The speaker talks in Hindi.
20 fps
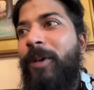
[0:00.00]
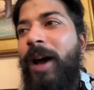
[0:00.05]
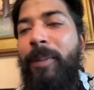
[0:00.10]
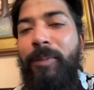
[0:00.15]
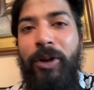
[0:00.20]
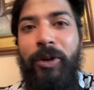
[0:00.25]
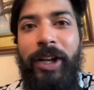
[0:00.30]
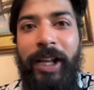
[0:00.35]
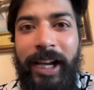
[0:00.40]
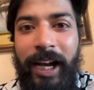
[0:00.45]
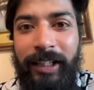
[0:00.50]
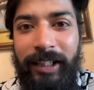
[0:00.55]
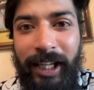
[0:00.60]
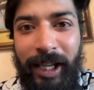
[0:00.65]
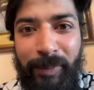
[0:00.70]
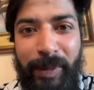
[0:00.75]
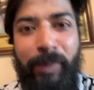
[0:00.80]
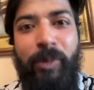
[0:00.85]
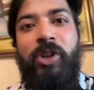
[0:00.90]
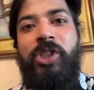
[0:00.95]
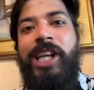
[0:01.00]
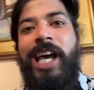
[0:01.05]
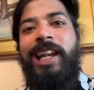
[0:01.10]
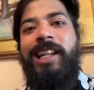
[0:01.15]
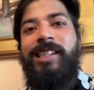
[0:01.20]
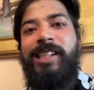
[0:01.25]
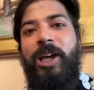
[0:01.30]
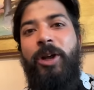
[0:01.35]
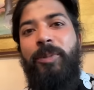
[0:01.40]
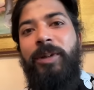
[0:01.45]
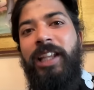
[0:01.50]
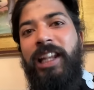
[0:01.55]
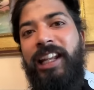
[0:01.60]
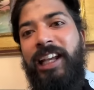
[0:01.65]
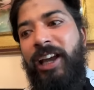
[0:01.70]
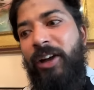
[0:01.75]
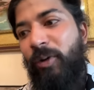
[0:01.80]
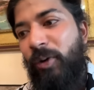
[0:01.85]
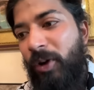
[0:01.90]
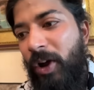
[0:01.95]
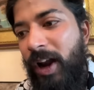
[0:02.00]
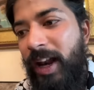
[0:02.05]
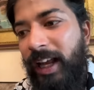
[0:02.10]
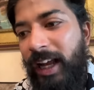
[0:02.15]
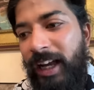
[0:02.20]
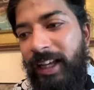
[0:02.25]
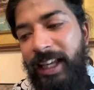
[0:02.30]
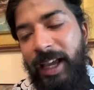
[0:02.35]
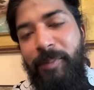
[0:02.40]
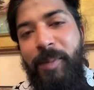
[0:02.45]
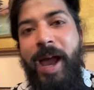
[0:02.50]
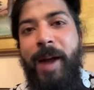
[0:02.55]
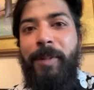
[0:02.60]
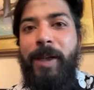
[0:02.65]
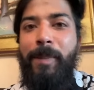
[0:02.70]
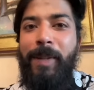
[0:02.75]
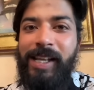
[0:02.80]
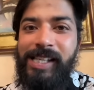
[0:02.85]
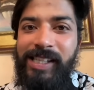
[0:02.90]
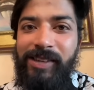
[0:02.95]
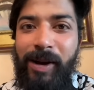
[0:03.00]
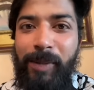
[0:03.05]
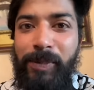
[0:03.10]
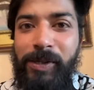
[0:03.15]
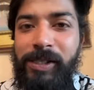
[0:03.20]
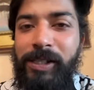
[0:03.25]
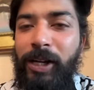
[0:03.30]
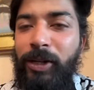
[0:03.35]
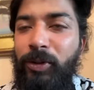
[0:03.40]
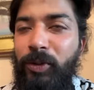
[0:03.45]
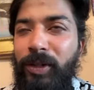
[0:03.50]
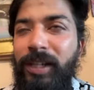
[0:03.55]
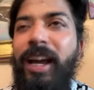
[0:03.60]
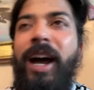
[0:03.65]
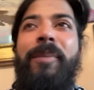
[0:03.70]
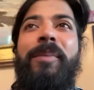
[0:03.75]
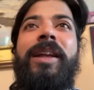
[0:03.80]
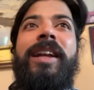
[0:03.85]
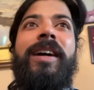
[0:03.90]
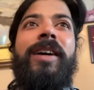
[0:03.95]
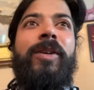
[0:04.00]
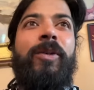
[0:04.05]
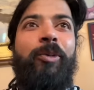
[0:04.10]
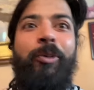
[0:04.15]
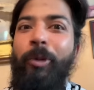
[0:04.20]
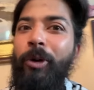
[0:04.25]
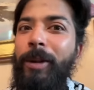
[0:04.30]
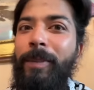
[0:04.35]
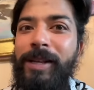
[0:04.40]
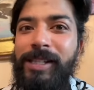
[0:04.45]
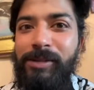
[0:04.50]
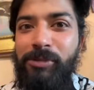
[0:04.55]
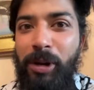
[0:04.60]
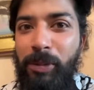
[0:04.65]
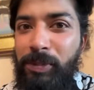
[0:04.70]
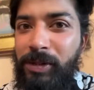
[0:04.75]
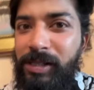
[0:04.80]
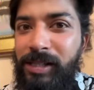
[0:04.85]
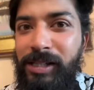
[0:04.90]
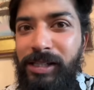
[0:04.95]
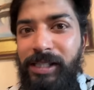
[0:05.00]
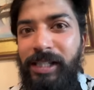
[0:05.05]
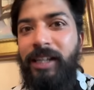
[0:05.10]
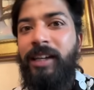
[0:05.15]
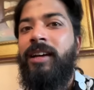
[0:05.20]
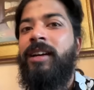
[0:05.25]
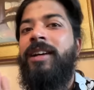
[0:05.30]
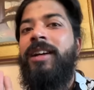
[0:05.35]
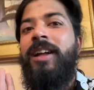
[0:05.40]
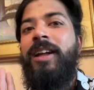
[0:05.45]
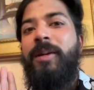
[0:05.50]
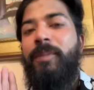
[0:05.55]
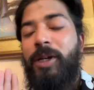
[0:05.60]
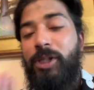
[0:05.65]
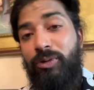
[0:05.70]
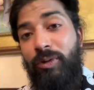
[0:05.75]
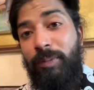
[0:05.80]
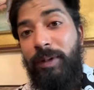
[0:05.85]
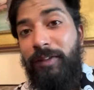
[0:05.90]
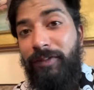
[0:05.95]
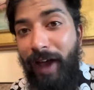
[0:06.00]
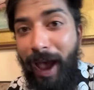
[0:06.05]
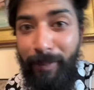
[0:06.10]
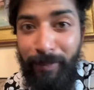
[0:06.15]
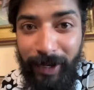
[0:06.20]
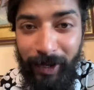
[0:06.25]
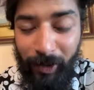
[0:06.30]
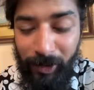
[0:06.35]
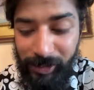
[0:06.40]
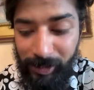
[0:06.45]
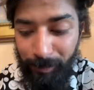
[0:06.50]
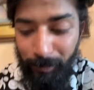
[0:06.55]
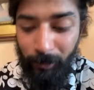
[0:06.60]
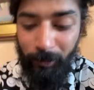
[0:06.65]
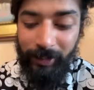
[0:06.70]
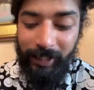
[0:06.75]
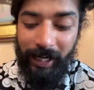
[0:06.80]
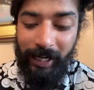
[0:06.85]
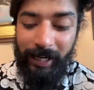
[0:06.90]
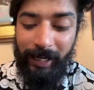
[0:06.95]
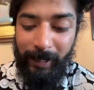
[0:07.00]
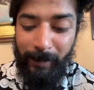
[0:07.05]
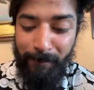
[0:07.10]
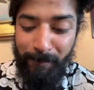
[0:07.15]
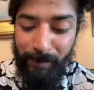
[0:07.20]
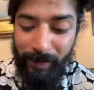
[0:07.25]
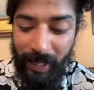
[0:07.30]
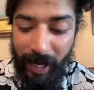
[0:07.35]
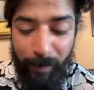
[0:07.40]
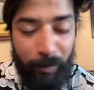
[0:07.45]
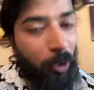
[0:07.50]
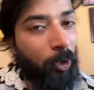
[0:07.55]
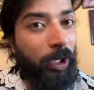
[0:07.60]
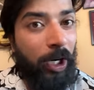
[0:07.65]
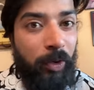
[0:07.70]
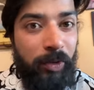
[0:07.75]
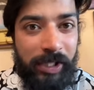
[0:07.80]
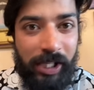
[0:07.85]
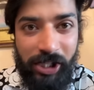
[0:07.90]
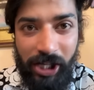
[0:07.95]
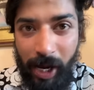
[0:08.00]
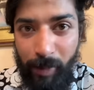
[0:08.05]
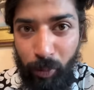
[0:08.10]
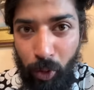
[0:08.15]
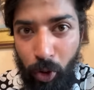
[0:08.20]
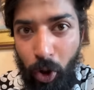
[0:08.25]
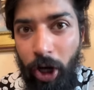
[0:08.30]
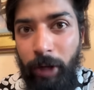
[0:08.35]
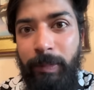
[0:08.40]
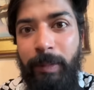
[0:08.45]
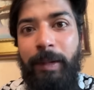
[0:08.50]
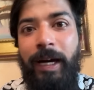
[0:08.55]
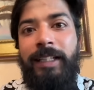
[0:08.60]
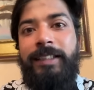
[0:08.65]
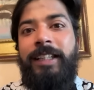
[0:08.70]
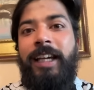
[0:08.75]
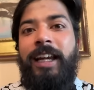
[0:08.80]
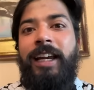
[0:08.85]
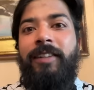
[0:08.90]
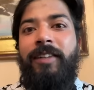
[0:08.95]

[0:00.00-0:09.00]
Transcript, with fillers: हमने उन्हें कहा था कि हम आपको चालीस हज़ार दे देंगे उन्होंने कहा कि मैं आपके पैसे वापस कर दूंगी हमें ना कोई पैसे वापस नहीं चाहिए बस वो अपनी फैमिली को सपोर्ट कर ले हम लोग ना उनसे शाम को कॉल पे बात करने